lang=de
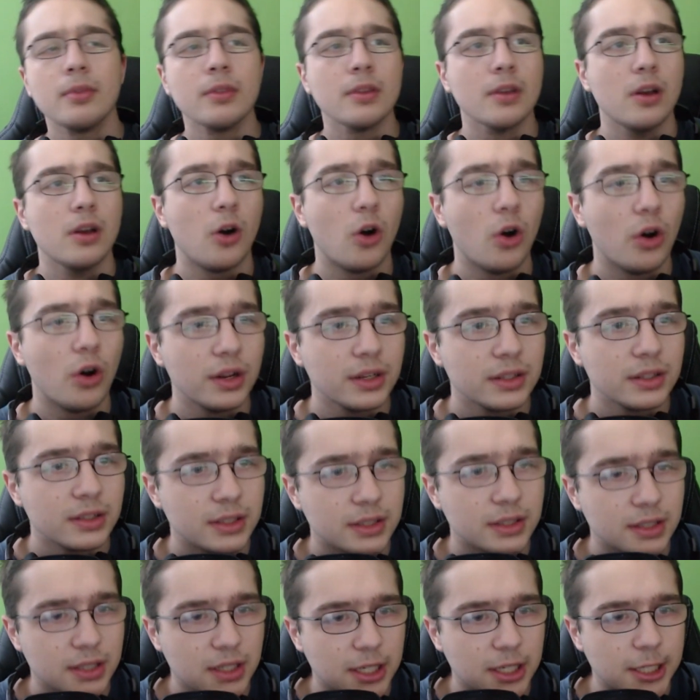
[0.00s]

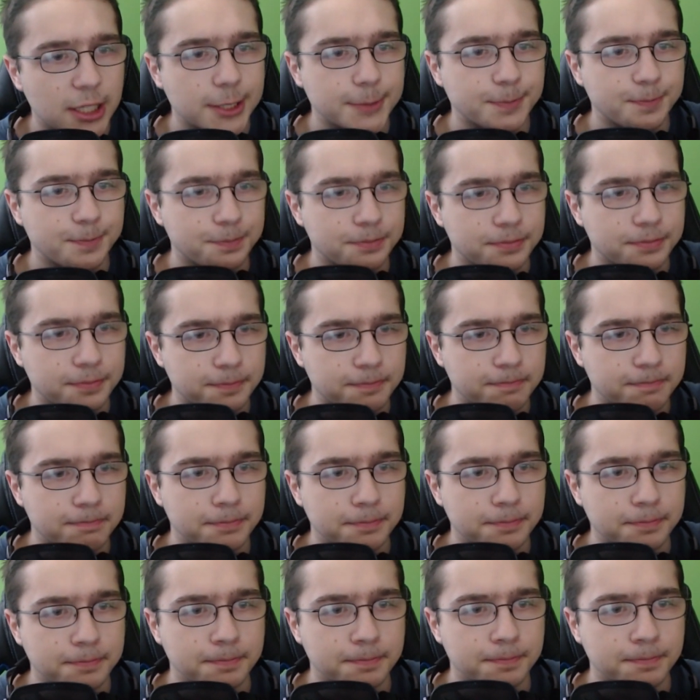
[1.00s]
Und,
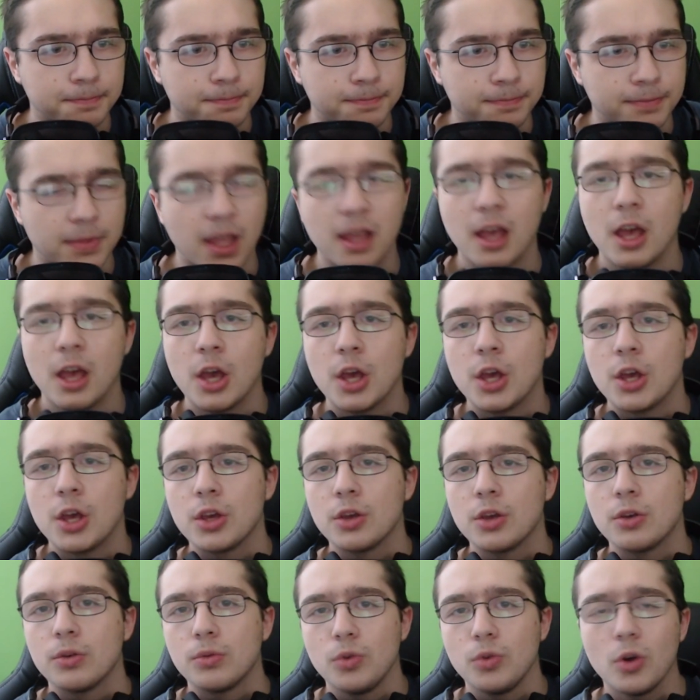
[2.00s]
ähm,
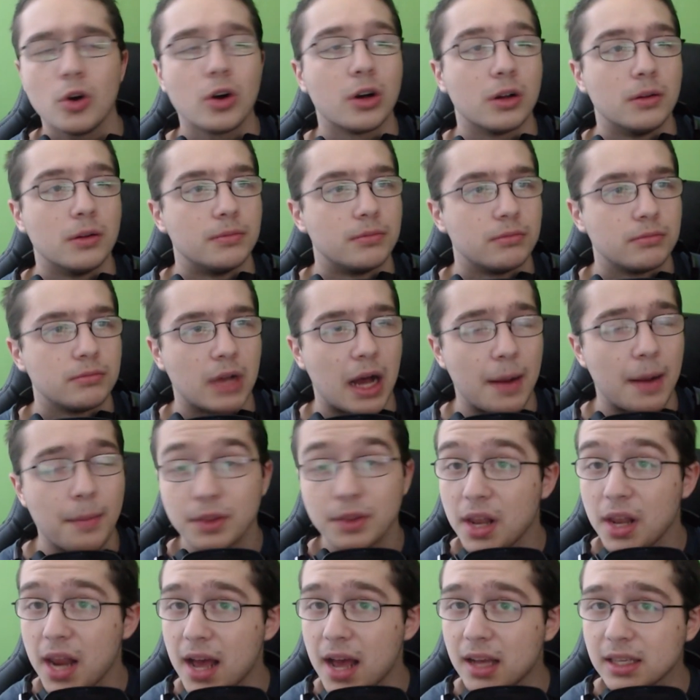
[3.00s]
ja, haben wir
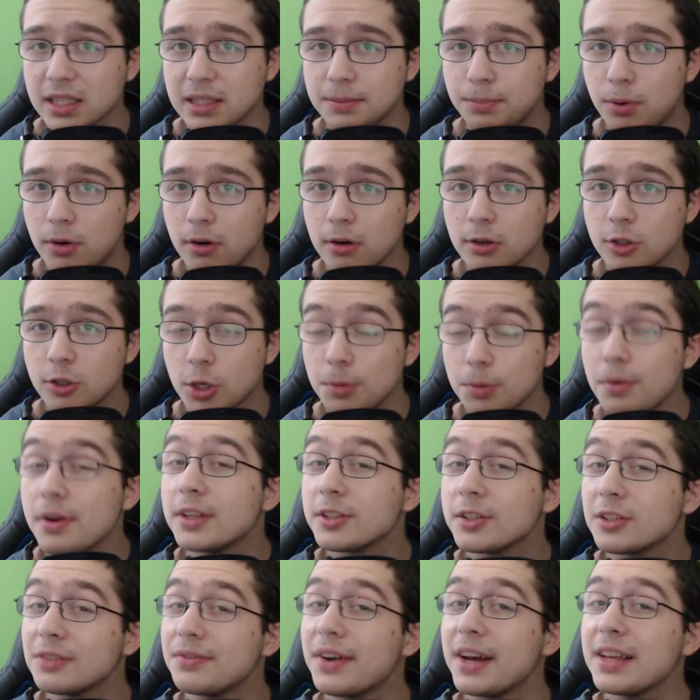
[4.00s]
den ersten Punkt schon mal
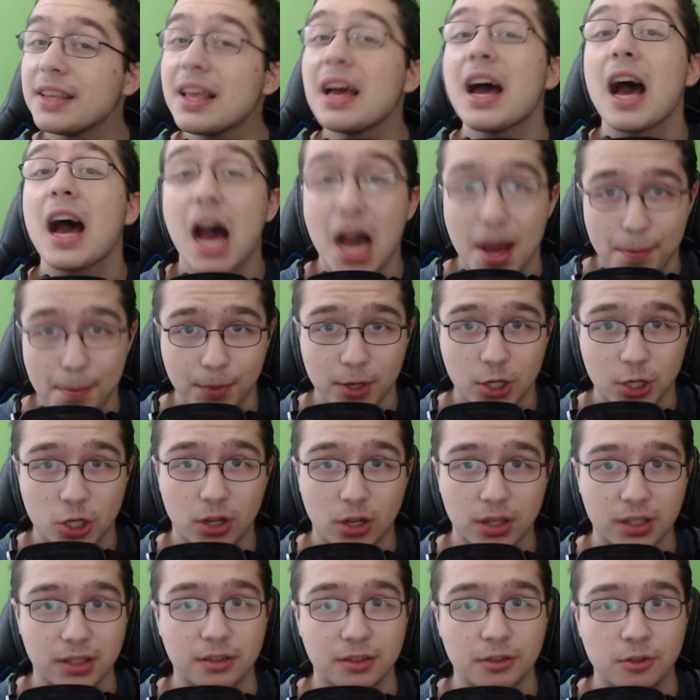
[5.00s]
soweit
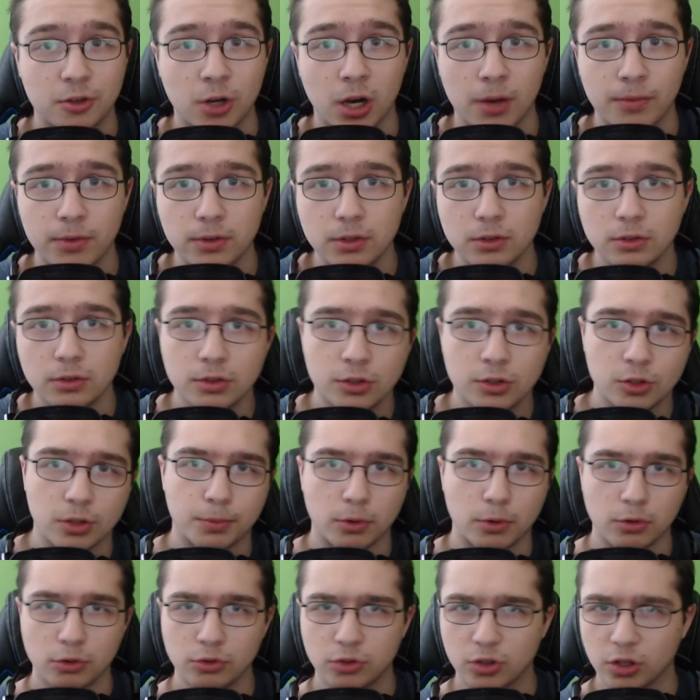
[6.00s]
abgeschlossen. Kommen wir nun zu
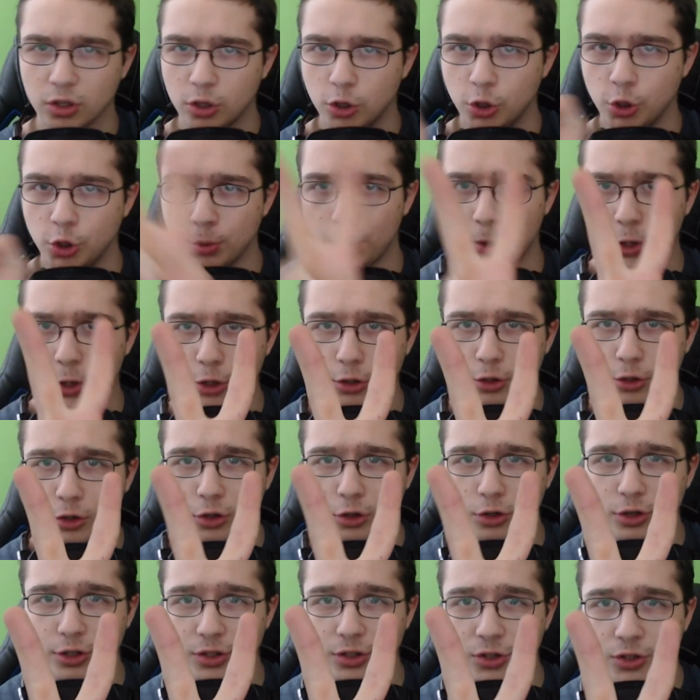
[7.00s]
Punkt Nummer
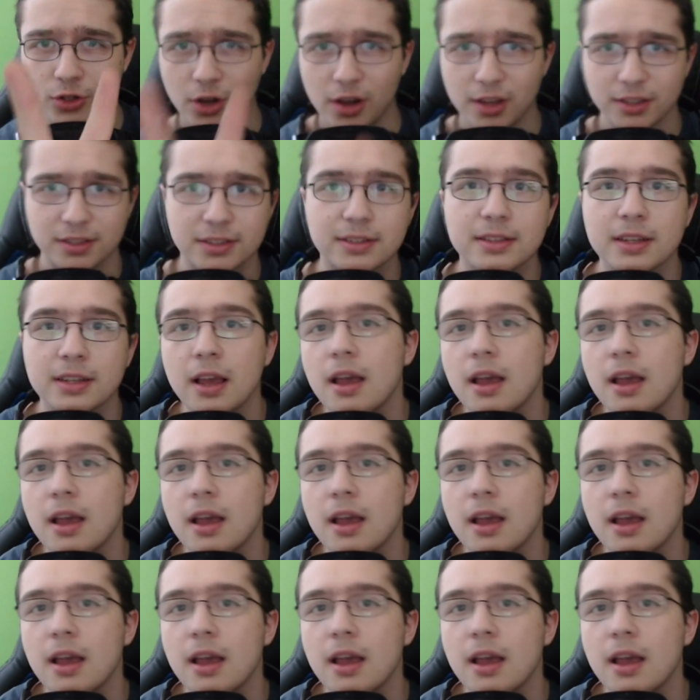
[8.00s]
2.